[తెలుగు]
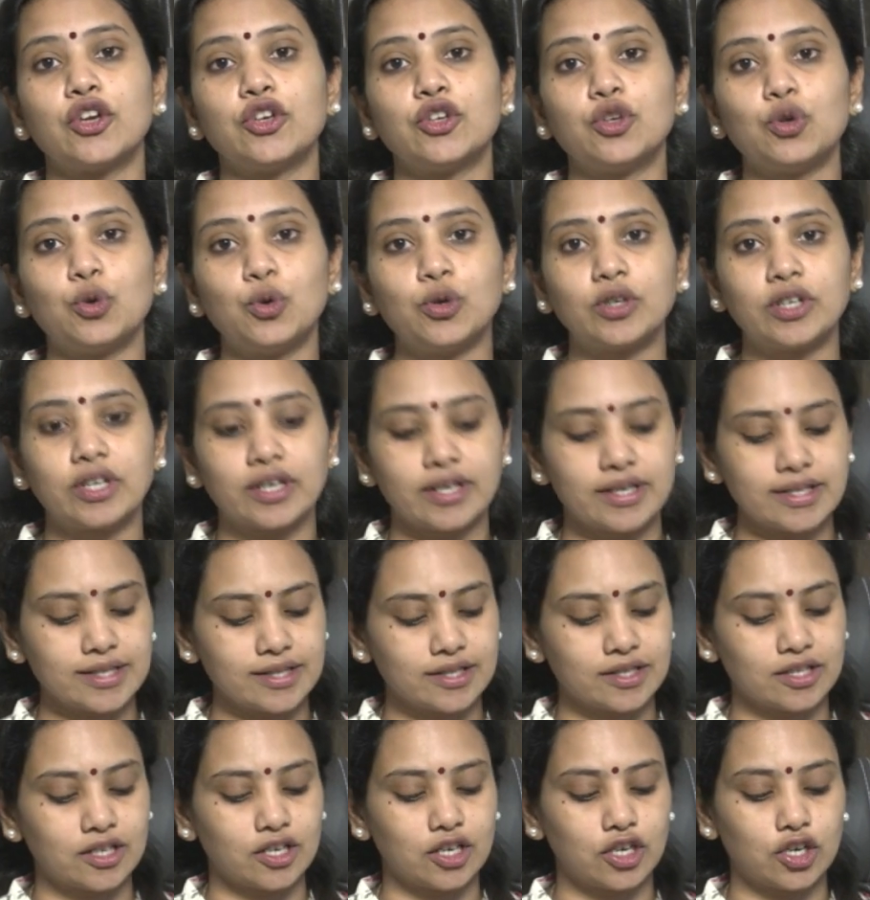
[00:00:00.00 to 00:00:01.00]
యూట్రస్
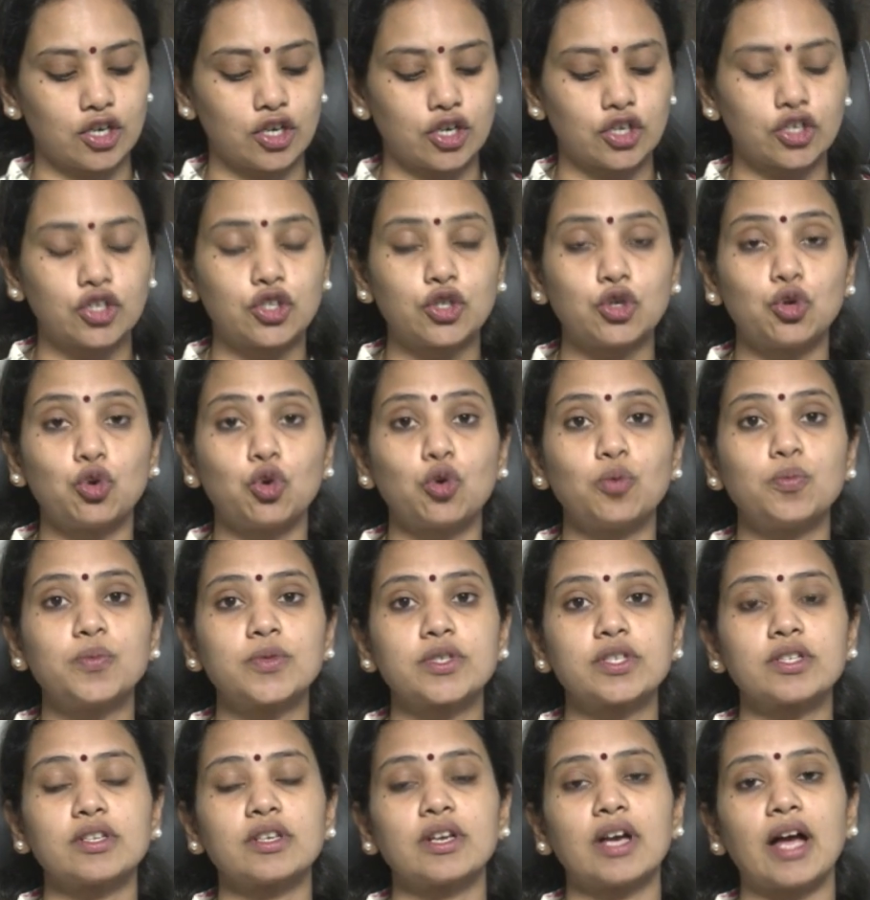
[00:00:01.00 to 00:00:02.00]

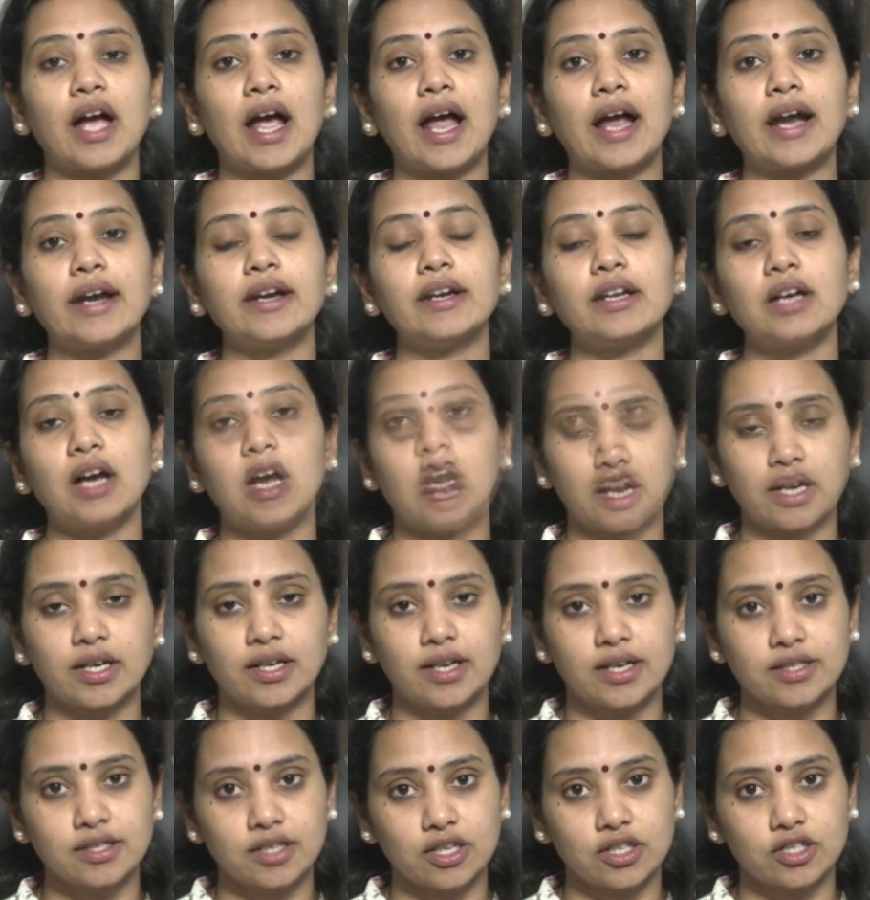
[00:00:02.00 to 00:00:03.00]
ట్యూబ్స్ అండ్
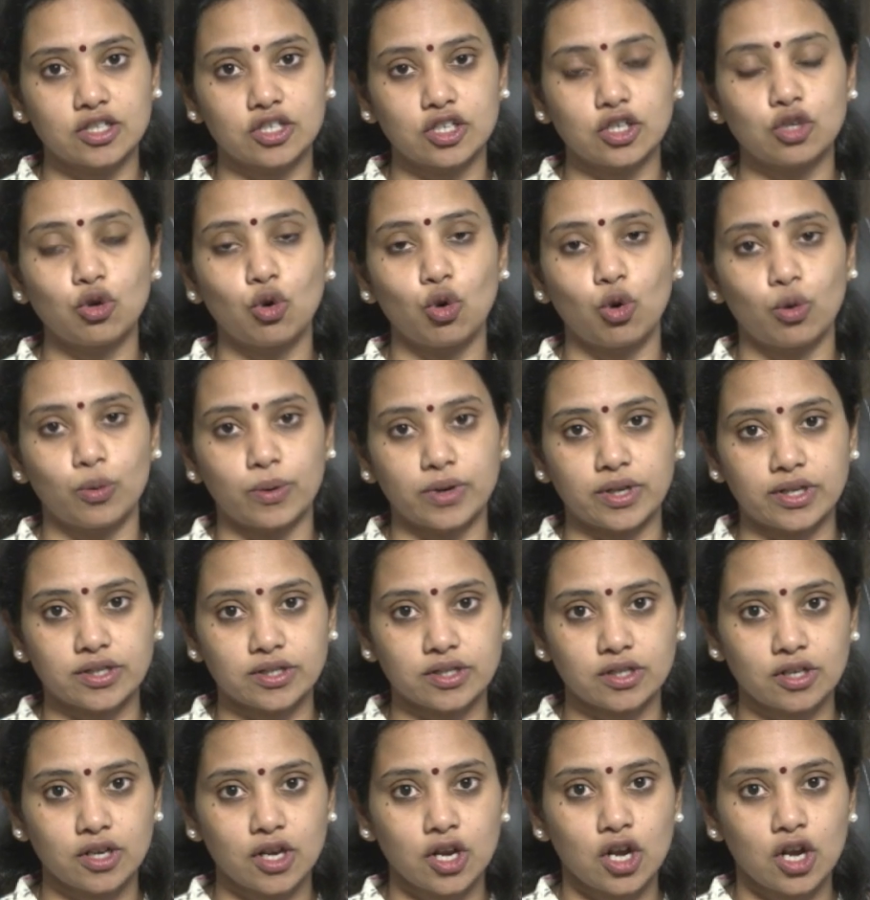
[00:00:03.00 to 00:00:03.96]
అండా సంచి ఓవరీస్